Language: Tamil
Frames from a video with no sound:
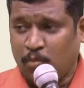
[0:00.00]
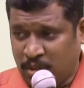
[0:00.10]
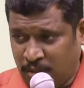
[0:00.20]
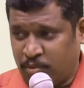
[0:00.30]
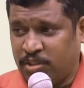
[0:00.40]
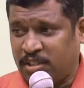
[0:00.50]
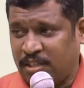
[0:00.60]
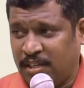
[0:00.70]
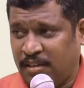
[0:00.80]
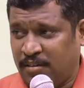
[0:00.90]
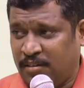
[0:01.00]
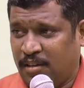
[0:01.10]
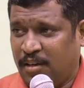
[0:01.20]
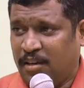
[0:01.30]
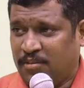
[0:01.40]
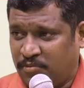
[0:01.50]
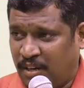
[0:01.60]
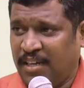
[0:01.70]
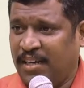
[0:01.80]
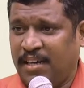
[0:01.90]
முதல்ல புரிஞ்சுக்குங்க
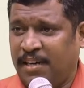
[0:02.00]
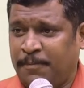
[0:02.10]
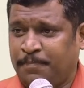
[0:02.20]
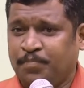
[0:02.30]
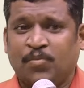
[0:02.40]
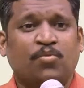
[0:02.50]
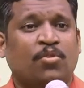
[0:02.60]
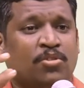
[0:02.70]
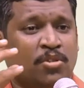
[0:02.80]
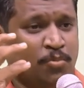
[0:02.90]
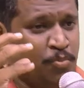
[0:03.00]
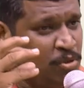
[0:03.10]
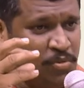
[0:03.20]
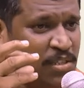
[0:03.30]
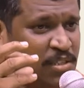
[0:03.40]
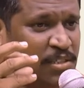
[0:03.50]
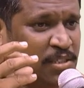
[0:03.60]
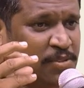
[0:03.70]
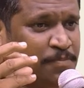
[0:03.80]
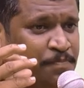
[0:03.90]
வாயில் ஒருத்தருக்கு புண்ணு வருது
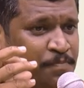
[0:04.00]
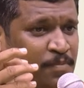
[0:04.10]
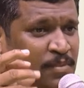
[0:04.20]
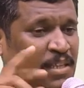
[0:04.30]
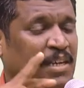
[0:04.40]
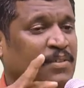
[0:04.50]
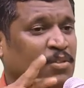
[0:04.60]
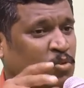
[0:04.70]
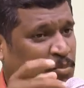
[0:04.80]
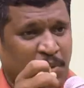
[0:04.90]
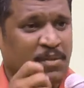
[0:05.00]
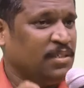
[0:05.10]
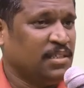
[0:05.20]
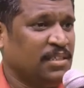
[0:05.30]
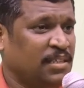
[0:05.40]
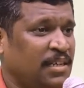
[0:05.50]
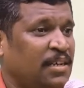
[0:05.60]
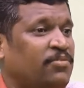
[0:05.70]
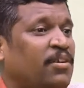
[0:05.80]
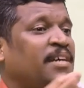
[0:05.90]
இல்லை வந்து கொப்பளம் வருது
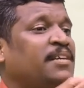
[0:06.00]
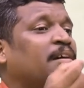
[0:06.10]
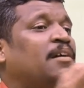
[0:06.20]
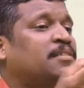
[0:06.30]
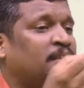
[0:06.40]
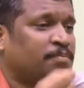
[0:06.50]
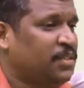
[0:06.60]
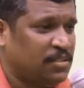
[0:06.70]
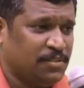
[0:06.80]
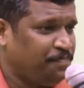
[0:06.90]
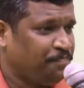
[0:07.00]
இல்லை வாய் நாற்றம் வருது